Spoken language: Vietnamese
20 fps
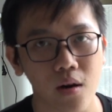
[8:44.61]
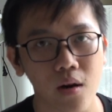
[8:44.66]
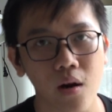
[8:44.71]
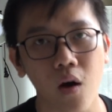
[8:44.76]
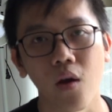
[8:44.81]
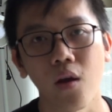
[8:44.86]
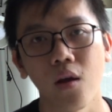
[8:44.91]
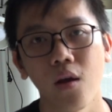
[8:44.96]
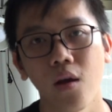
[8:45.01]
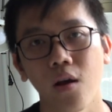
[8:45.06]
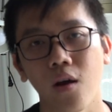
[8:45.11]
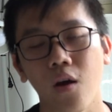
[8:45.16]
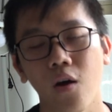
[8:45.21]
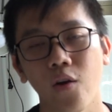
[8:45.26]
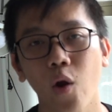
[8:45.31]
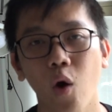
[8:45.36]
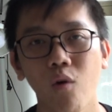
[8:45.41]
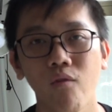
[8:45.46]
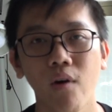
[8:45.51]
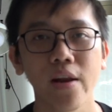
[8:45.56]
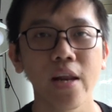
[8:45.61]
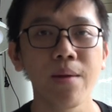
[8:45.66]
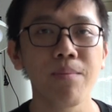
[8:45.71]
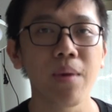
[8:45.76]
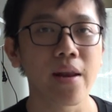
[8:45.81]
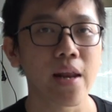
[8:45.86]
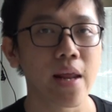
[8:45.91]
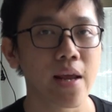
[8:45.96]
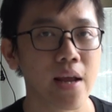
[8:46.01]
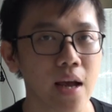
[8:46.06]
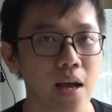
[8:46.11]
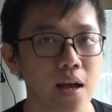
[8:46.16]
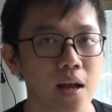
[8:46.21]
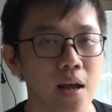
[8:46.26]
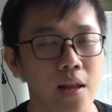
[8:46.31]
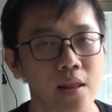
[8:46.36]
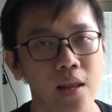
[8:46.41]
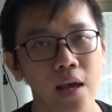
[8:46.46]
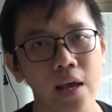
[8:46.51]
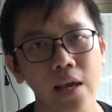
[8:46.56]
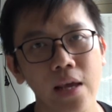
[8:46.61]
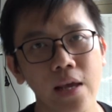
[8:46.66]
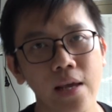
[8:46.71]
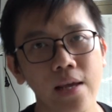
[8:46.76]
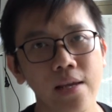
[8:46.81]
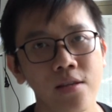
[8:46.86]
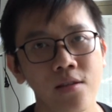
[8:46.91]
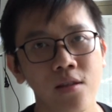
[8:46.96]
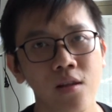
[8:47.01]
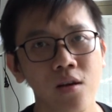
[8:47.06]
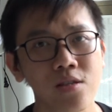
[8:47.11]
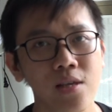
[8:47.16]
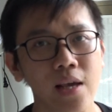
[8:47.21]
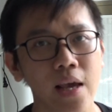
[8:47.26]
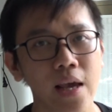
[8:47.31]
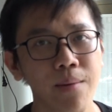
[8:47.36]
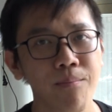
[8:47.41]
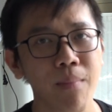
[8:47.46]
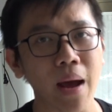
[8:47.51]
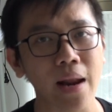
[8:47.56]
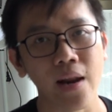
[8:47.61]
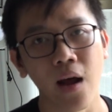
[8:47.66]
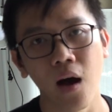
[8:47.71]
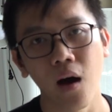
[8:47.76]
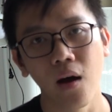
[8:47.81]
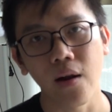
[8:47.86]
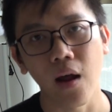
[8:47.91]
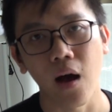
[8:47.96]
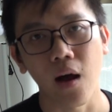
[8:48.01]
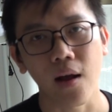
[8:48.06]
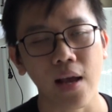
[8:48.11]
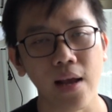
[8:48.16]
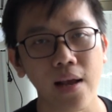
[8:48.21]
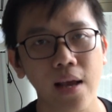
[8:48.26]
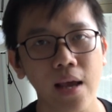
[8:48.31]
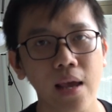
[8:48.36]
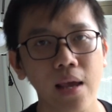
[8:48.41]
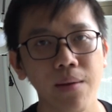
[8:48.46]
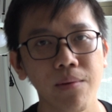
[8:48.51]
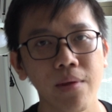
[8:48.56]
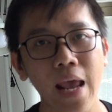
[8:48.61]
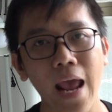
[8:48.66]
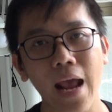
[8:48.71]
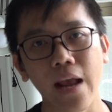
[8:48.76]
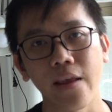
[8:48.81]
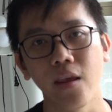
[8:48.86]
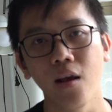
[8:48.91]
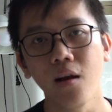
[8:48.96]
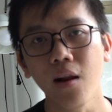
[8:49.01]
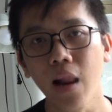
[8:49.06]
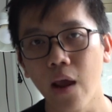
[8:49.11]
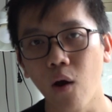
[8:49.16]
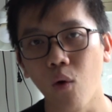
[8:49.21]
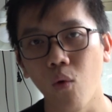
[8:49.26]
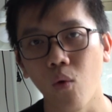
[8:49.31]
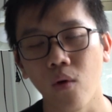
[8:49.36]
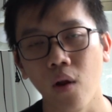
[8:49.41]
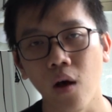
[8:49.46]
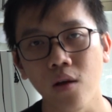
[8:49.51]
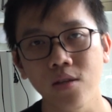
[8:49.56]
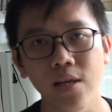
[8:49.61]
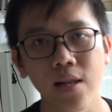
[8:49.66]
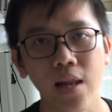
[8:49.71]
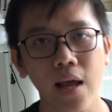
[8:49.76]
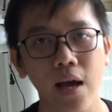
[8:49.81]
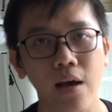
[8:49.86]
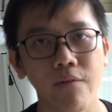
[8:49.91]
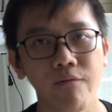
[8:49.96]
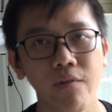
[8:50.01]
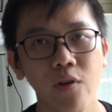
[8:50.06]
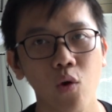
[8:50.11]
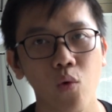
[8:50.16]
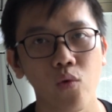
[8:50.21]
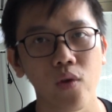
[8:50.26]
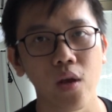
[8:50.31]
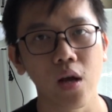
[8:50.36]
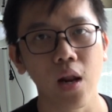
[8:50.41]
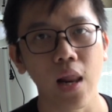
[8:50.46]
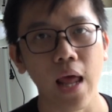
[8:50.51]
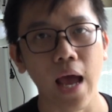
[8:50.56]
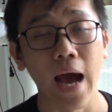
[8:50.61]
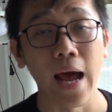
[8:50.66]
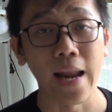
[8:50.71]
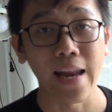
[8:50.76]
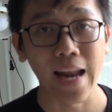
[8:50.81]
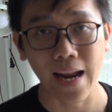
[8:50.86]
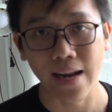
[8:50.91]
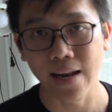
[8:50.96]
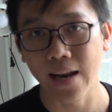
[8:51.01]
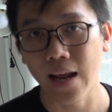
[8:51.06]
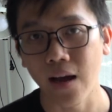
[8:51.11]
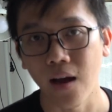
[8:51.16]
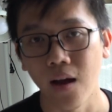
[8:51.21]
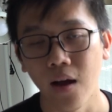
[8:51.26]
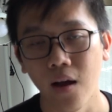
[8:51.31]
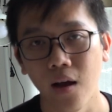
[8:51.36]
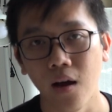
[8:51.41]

rồi còn đối với deep learning á thì nó sẽ mạnh hơn ở các cái dạng dữ liệu đó chính là ví dụ như là hình ảnh nè